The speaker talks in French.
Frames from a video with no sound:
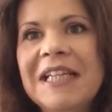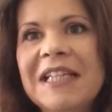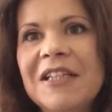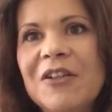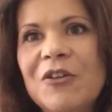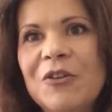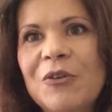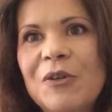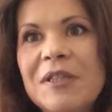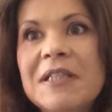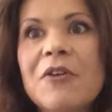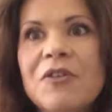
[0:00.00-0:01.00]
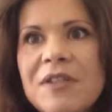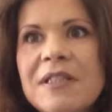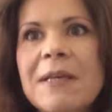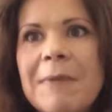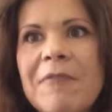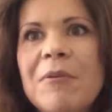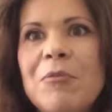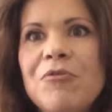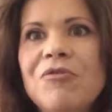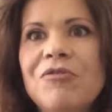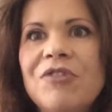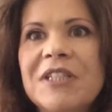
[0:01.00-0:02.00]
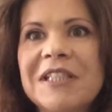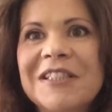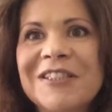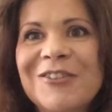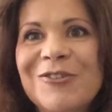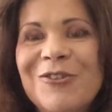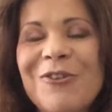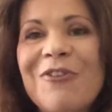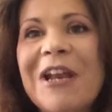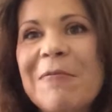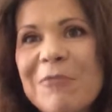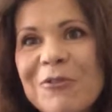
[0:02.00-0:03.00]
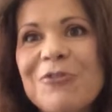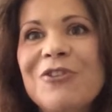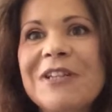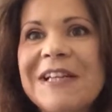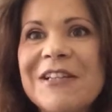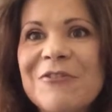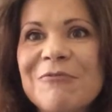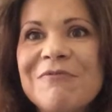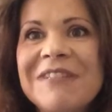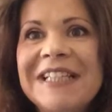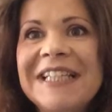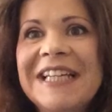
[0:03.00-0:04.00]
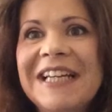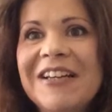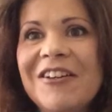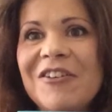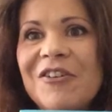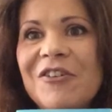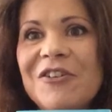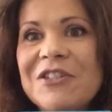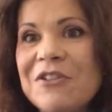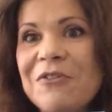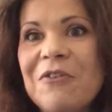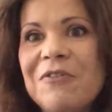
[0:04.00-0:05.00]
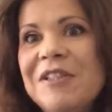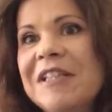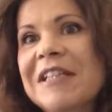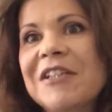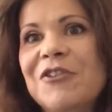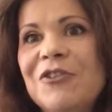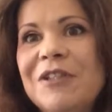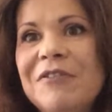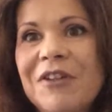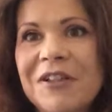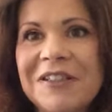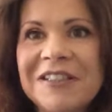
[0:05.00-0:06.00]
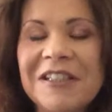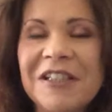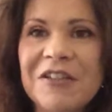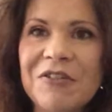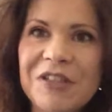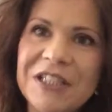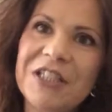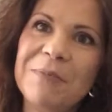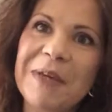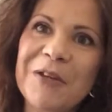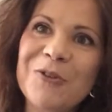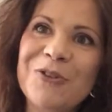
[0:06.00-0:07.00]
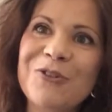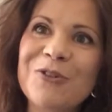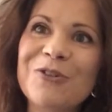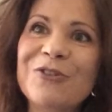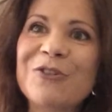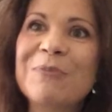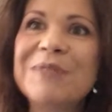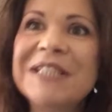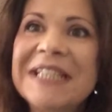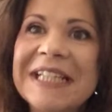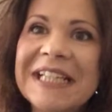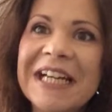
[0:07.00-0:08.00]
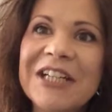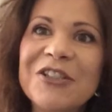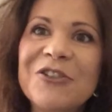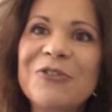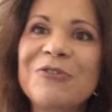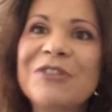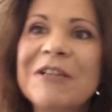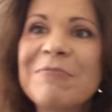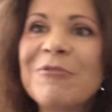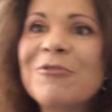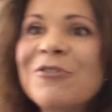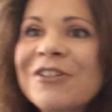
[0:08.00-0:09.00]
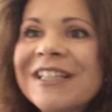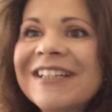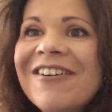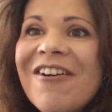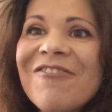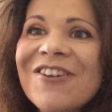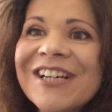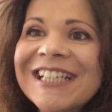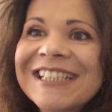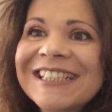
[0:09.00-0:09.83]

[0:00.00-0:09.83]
Et, ça aussi, ça m'avait beaucoup touchée. Donc voilà, pour toutes ces raisons, j'ai eu envie d'écrire ce livre. J'espère que ce petit éclairage vous a plu. Au revoir.